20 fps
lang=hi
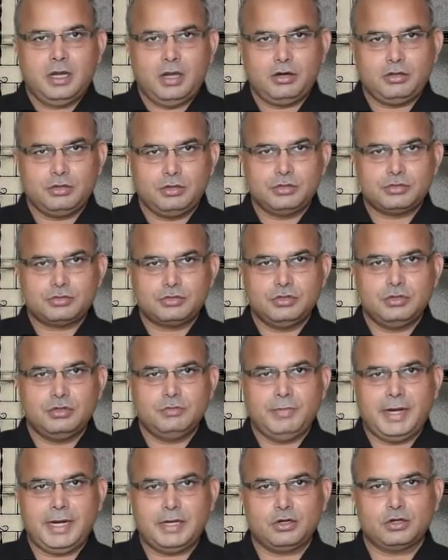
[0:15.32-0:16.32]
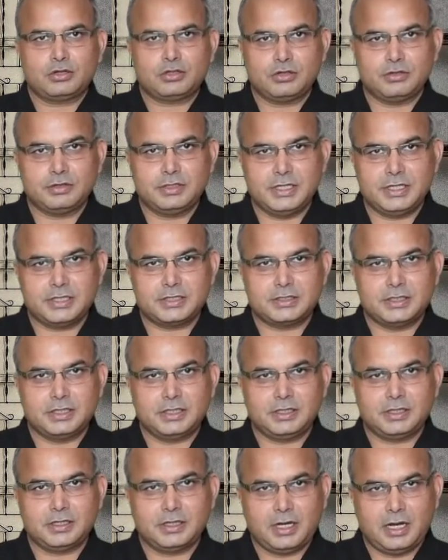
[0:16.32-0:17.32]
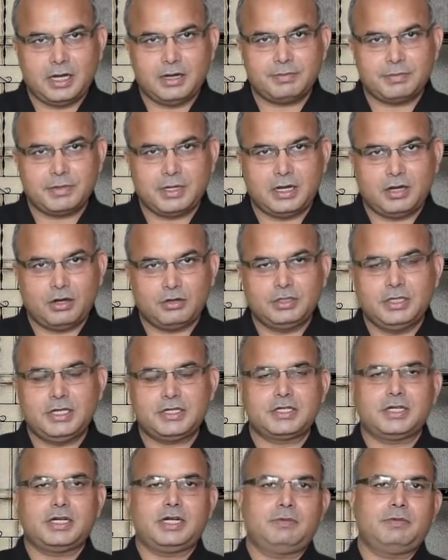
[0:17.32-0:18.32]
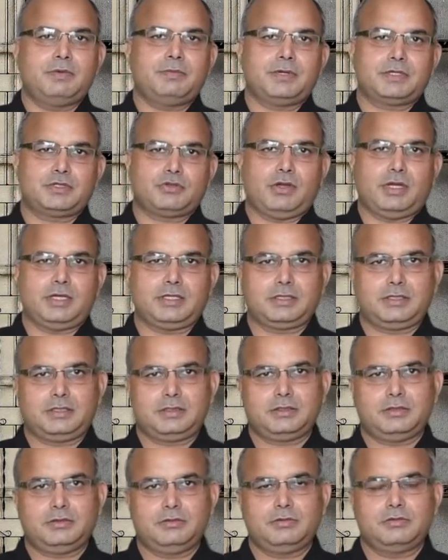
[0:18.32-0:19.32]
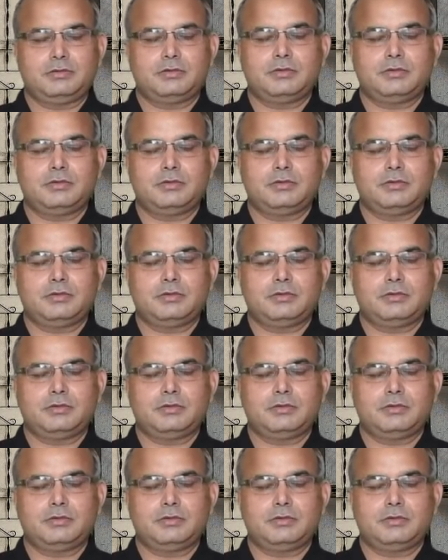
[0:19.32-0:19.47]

हेलो दोस्तों मैं डॉक्टर अवधेश सिंह आपका अवधेश एकेडमी पर स्वागत करता हूं।